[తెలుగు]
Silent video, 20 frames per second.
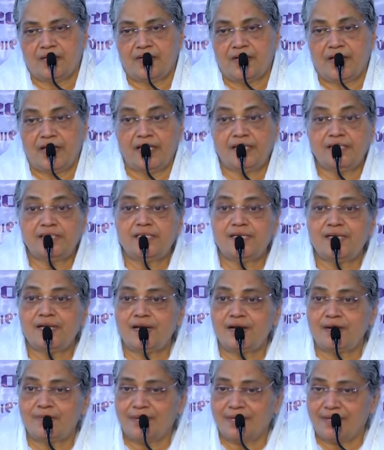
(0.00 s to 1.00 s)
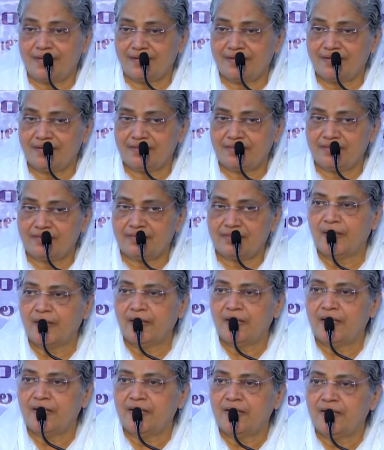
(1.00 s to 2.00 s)
డేంజర్ అన్నమాట
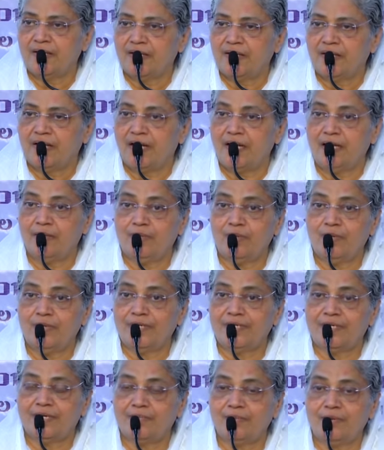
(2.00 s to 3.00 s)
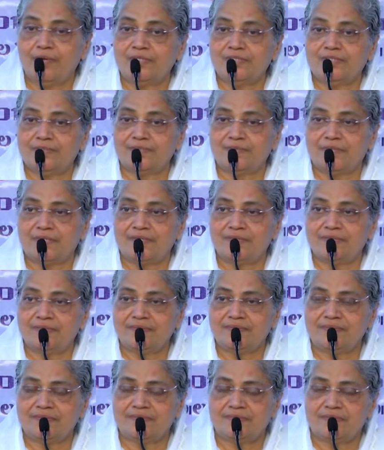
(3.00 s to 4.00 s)
అల్లిబుల్లి కబుర్లు చెప్తారు
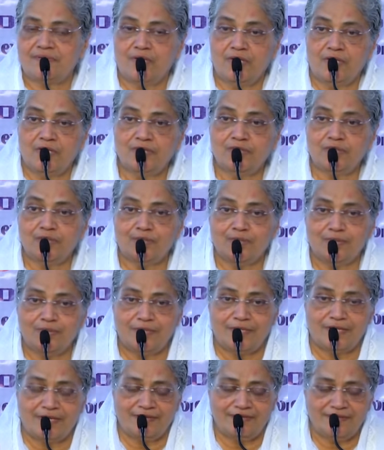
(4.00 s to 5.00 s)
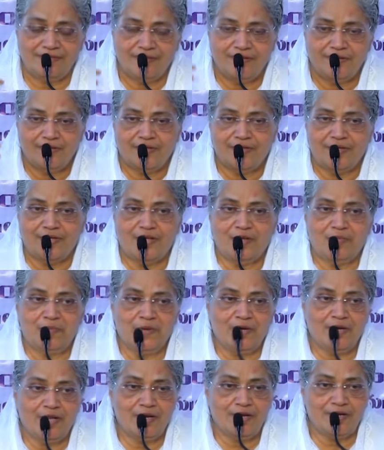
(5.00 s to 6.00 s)
నేను చూసుకుంటాను నీ
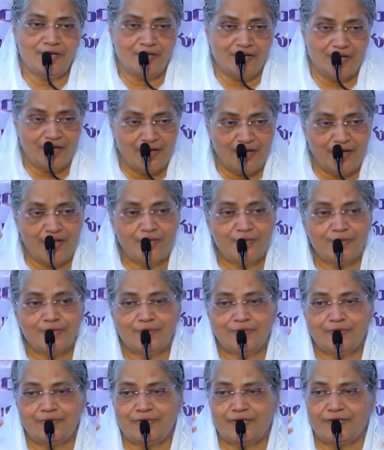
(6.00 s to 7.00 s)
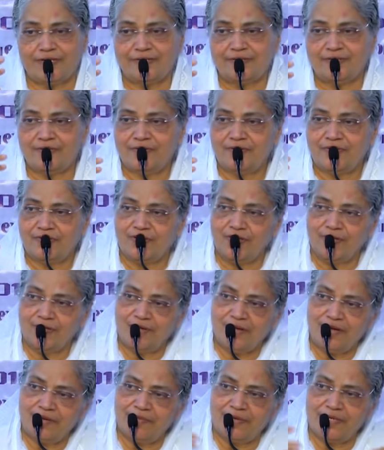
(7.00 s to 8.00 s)
పిల్లలను నేనే చూసుకుంటాను నీకు
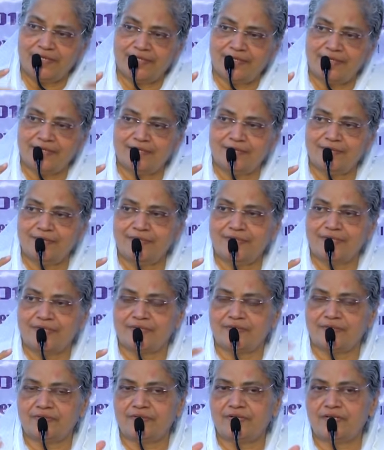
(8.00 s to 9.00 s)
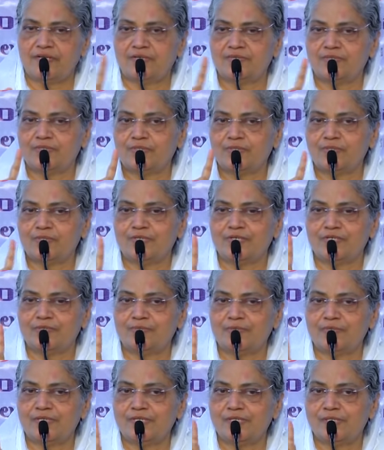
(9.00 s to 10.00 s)
నేను భర్తగా ఉంటాను నీకు
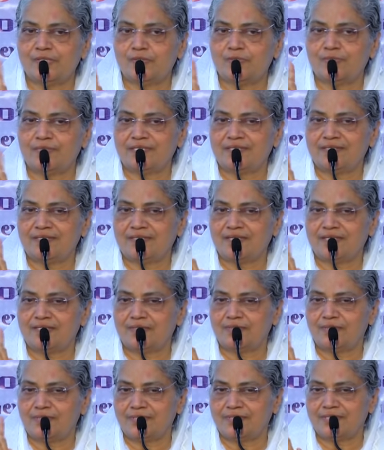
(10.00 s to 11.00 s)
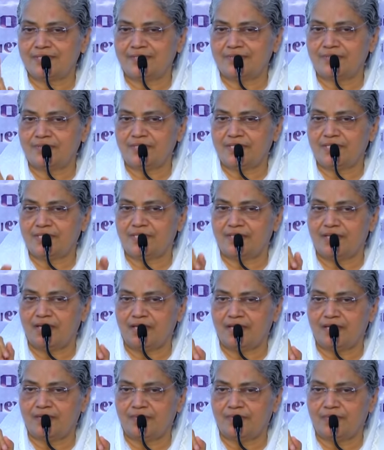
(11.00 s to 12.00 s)
సుఖము ఇసుమంతా దొరకదు ఇది
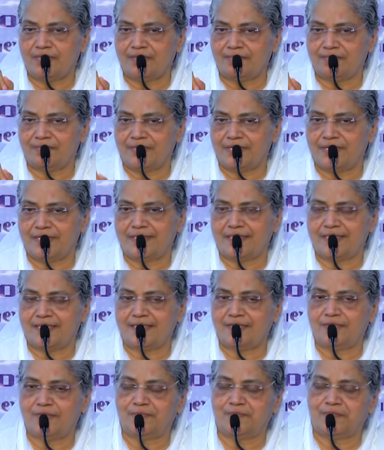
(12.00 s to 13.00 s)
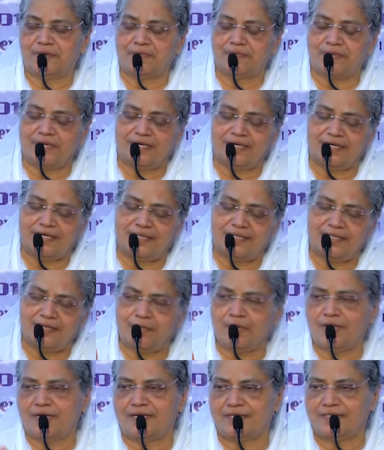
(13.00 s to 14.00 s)
దేవుని మాట నువ్వు
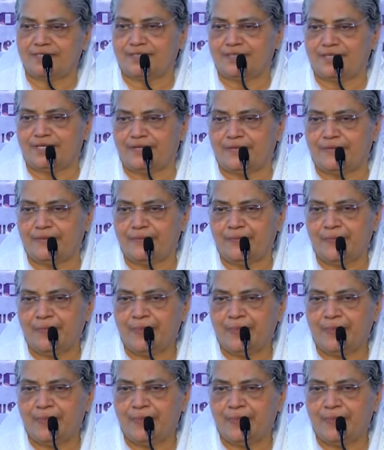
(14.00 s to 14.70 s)
ప్రమాదంలో నడుస్తున్నావు